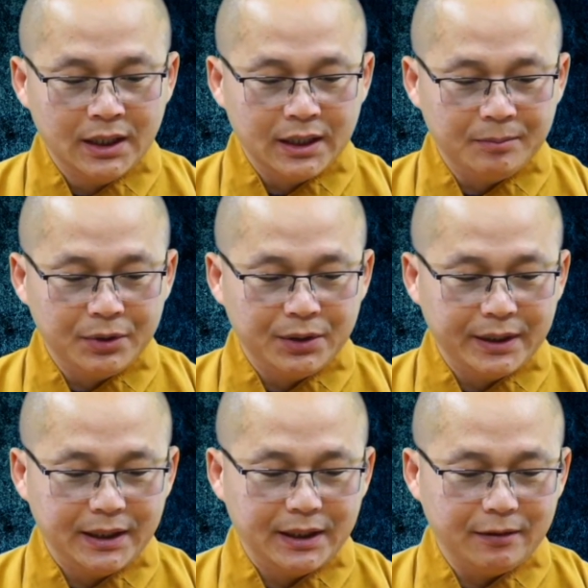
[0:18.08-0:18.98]
Nam mô A
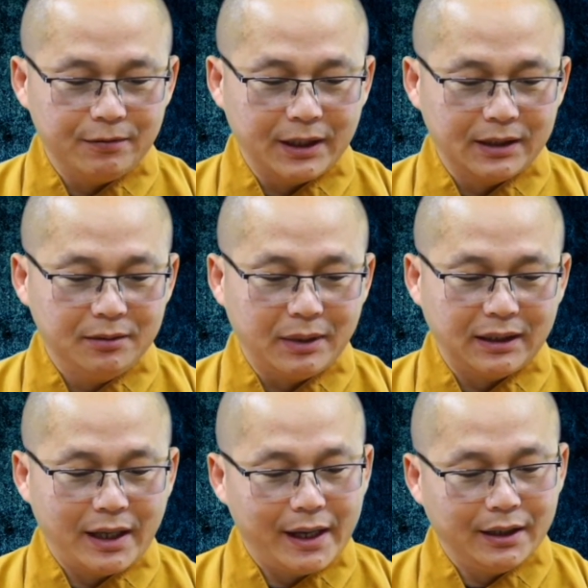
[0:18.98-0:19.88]
Di Đà Phật, kính bạch
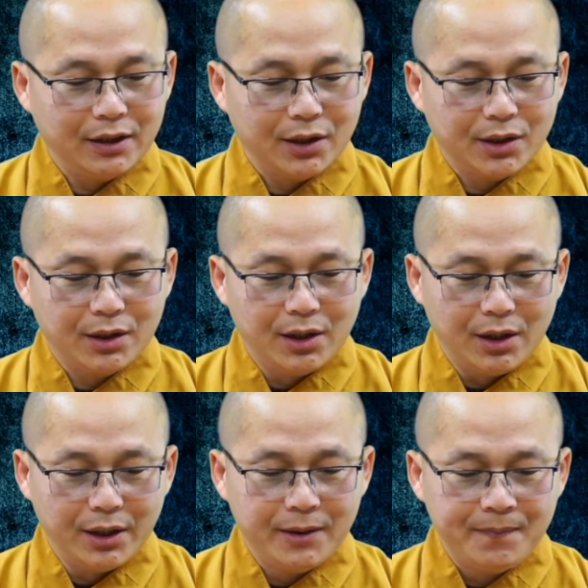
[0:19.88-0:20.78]
thầy cho con
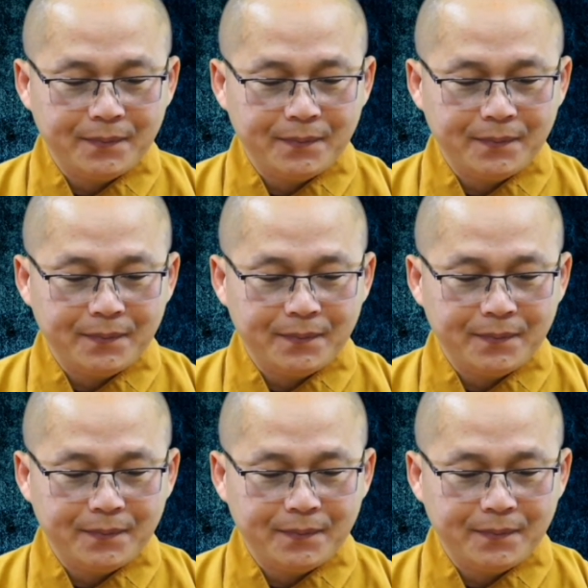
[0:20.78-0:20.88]
hỏi,